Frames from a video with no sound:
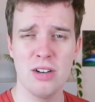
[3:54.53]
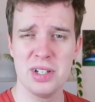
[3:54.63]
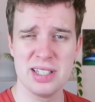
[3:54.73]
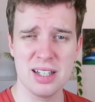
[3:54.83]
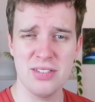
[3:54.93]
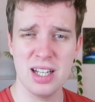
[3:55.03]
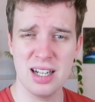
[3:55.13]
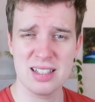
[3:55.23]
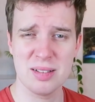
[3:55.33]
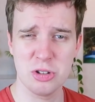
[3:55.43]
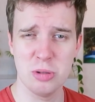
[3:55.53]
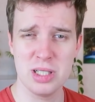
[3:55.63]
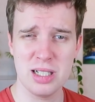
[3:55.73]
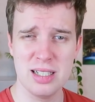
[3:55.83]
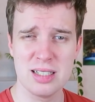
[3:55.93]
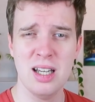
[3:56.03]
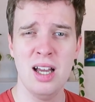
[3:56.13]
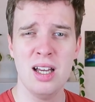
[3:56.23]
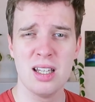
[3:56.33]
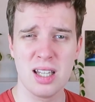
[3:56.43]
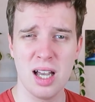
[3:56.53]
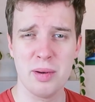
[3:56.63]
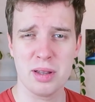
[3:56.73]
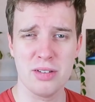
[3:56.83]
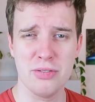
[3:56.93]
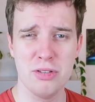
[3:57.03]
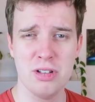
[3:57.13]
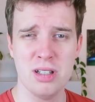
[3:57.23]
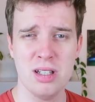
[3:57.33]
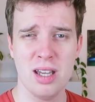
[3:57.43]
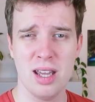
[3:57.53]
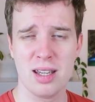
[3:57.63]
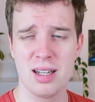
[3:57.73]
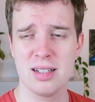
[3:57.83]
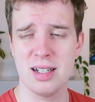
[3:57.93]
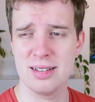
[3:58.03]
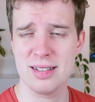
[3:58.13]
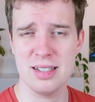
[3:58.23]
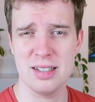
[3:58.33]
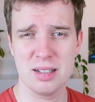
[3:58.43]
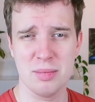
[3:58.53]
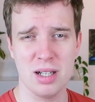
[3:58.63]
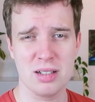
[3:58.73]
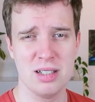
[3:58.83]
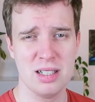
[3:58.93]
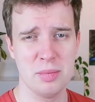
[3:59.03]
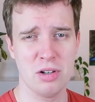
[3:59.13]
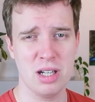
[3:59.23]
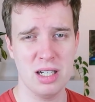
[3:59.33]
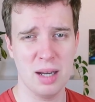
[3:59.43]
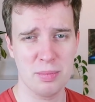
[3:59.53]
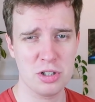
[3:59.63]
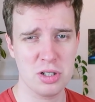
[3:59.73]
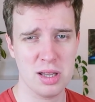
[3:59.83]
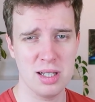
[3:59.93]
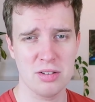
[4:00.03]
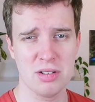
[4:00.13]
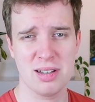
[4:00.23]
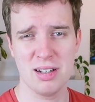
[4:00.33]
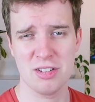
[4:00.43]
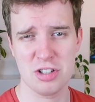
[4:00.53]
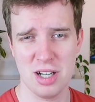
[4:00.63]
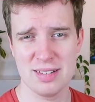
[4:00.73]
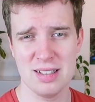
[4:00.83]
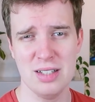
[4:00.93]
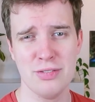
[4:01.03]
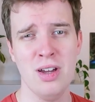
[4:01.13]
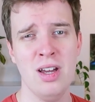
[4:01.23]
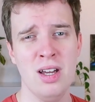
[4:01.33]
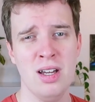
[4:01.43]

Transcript: Auch wenn das wieder langsam komisch klingt, ich habe das Gefühl, Henrik hat alles richtig gemacht, indem Aurelia abgeschossen hat und das alles so scheiße lief,